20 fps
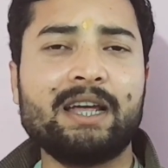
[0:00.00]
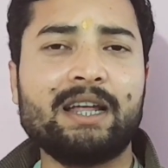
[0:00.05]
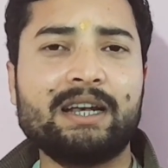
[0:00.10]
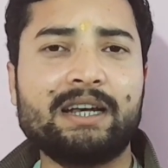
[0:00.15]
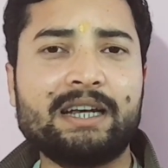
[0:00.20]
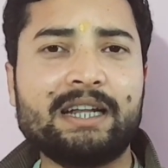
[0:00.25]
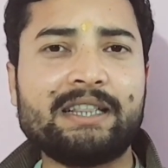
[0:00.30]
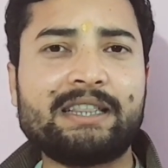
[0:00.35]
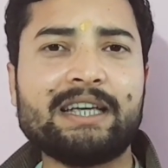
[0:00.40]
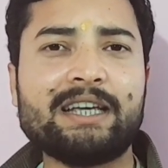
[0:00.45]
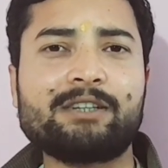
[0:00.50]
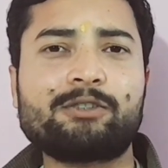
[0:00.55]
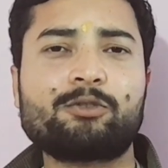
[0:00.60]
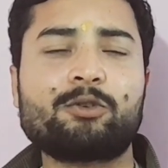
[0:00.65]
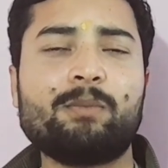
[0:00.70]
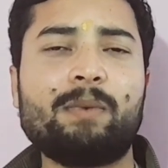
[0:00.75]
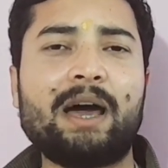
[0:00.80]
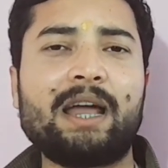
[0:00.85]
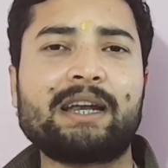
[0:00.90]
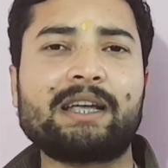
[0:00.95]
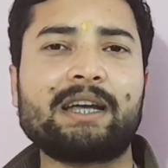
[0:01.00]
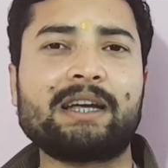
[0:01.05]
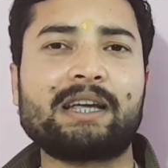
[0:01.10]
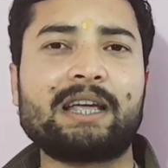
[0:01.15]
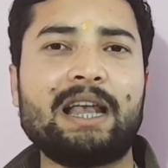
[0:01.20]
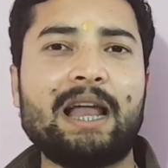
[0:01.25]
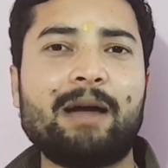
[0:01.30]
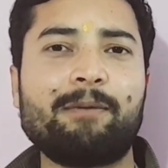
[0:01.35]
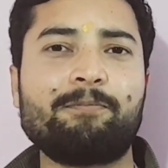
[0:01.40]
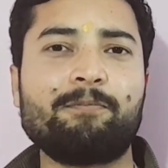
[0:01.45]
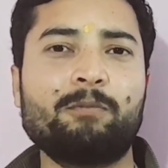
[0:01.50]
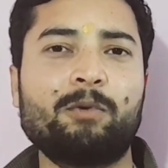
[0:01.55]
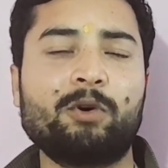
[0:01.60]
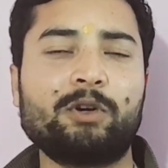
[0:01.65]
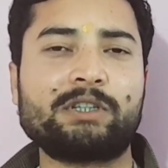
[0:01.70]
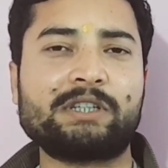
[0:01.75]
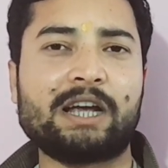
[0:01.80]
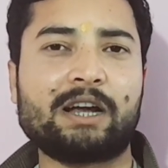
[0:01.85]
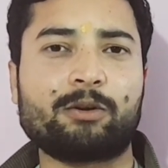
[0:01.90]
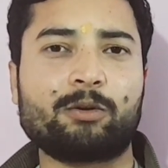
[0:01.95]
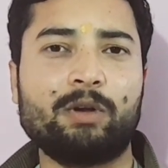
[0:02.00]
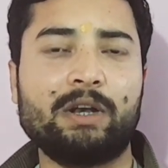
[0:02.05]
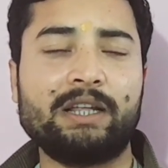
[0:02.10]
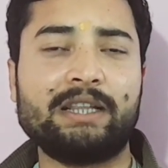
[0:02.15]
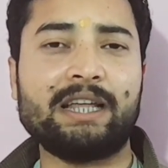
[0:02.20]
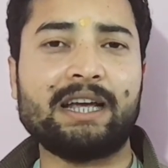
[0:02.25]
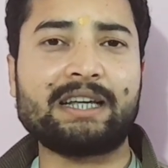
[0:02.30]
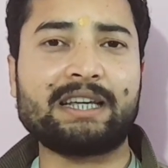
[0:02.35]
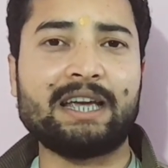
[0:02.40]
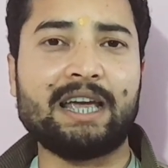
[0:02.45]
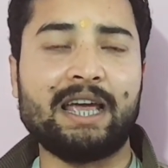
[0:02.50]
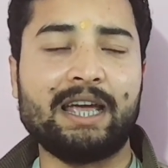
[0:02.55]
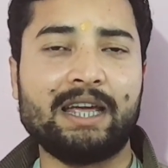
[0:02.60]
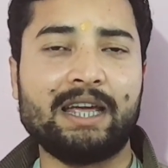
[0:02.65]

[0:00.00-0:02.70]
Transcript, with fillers: नीतीश कुमार के खिलाफ मोर्चा खोले देखिए